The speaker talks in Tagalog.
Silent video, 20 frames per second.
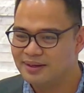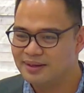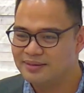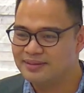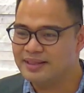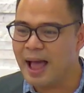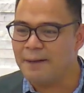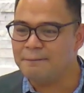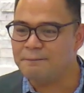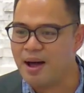
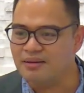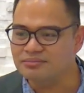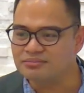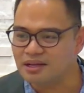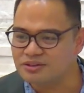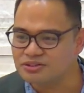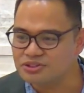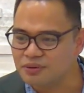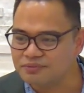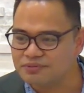The
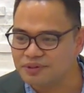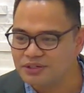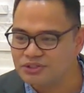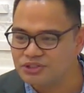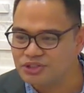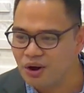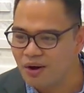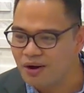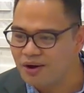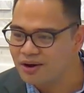abundance of their
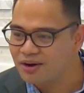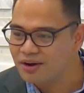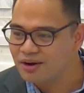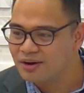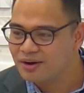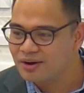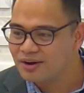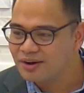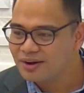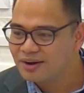joy.
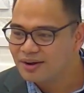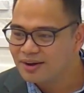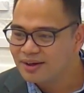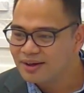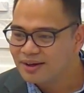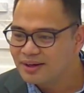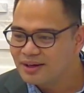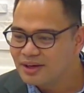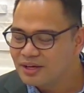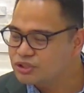
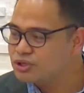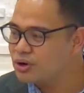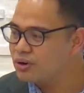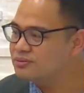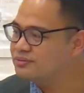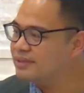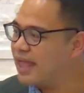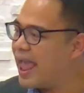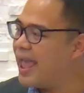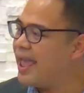So
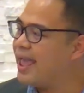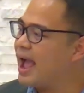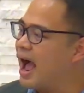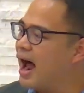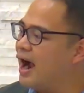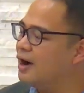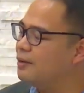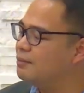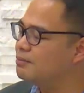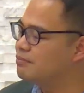they
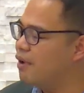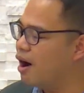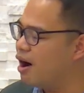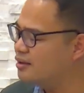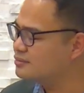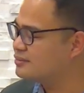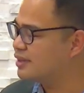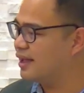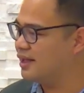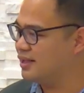are
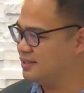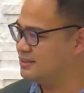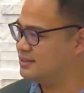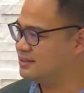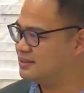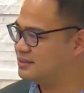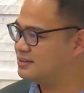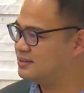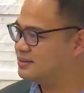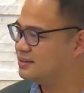
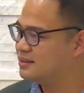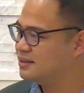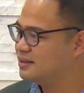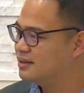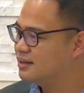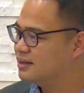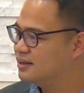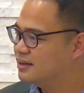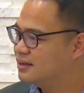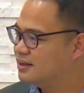models
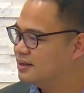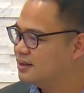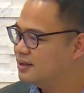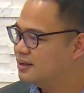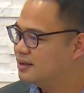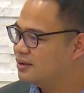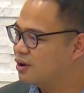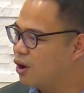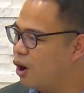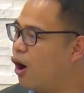
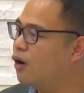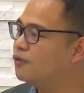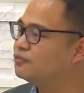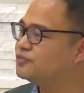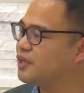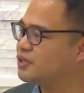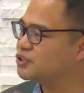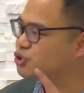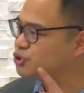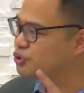of
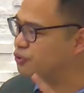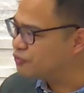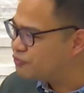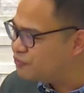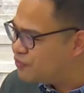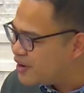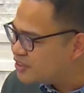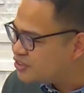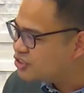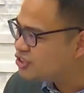the
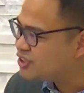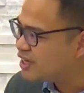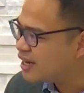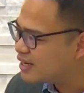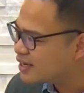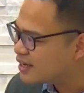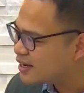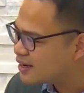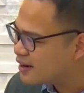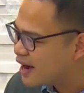sufficient
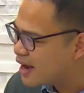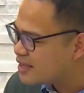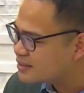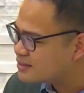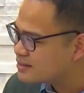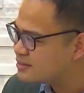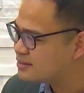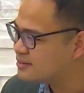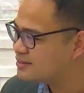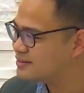
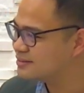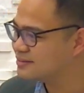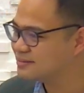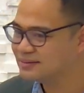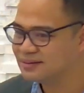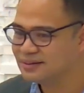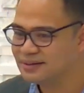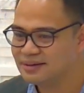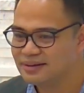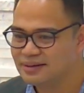grace.
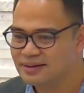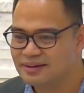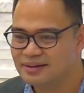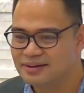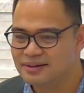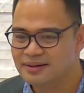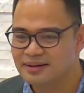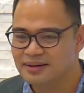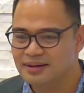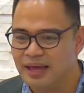
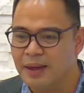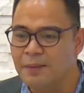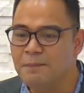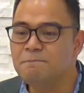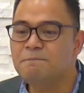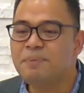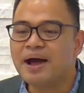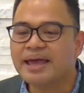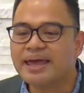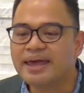
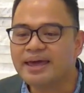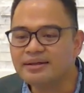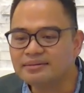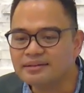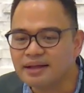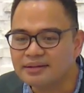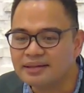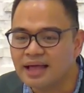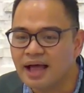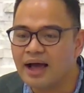Impakita
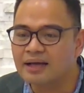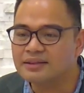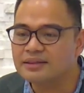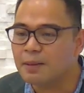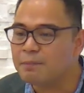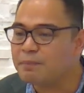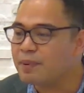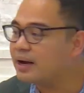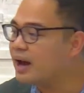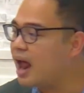da nga ti
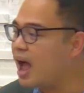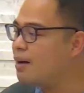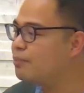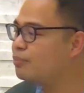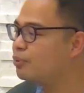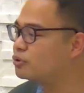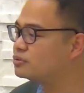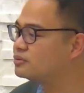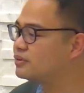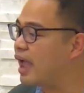
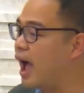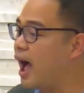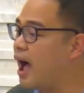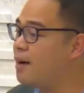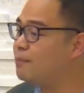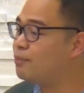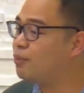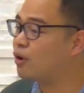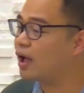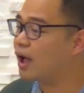parabor ti
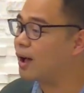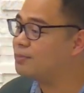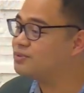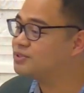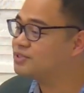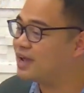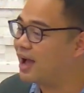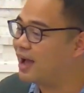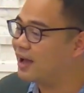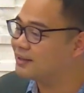apo
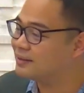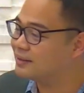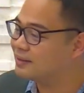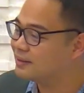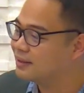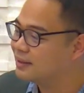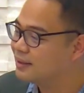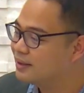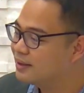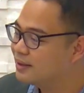kakabsat
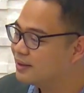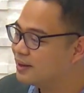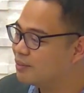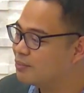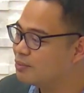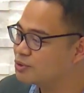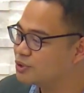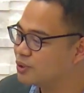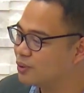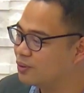na
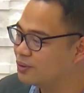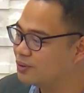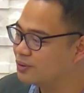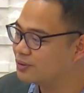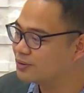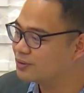buslon